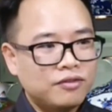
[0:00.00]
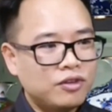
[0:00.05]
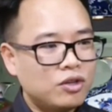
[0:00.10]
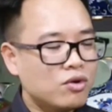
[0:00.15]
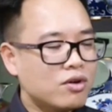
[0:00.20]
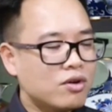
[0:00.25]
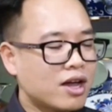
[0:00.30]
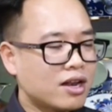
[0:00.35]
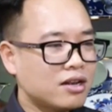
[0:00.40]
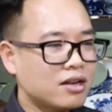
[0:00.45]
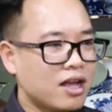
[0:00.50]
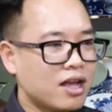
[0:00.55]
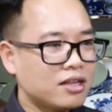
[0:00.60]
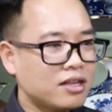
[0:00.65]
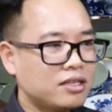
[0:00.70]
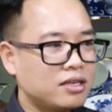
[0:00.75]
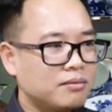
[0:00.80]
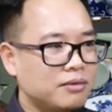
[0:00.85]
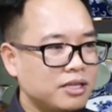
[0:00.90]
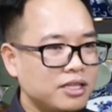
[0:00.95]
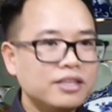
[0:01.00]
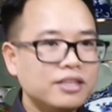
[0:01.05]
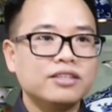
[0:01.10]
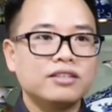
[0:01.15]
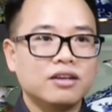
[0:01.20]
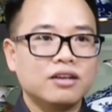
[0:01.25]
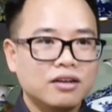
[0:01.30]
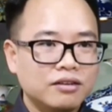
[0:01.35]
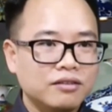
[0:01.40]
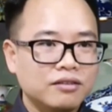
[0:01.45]
Video ngắn đã chiếm lĩnh thị
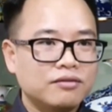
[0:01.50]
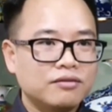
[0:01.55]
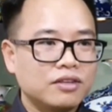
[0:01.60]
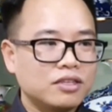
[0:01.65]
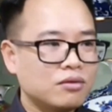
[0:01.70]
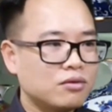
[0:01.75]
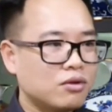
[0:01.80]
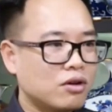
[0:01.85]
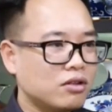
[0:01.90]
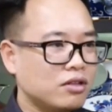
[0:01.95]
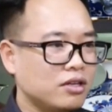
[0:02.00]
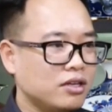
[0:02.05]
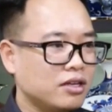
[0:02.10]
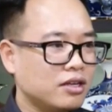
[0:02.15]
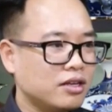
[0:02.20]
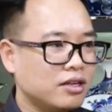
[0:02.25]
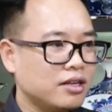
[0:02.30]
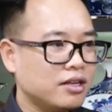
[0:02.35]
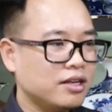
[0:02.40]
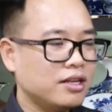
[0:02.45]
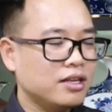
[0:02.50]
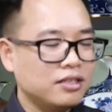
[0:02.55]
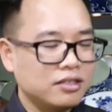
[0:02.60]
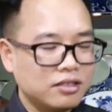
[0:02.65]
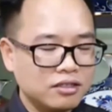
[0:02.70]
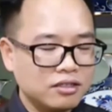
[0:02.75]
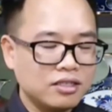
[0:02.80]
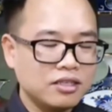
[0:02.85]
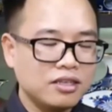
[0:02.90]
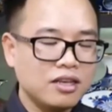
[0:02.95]
trường và trong đó thì à, điển hình
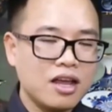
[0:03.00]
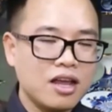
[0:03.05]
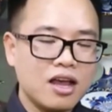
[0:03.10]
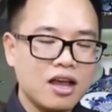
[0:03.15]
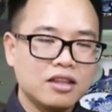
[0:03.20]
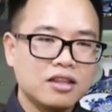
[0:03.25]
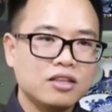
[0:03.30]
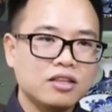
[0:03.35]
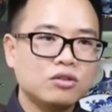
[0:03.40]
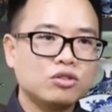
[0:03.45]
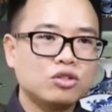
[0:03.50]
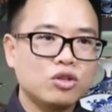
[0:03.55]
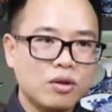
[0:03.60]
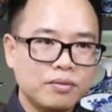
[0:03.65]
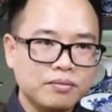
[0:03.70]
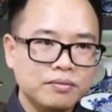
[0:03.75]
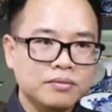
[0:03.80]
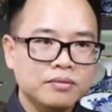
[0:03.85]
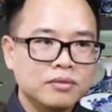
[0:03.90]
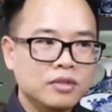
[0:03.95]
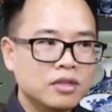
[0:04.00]
là chính là TikTok Shop.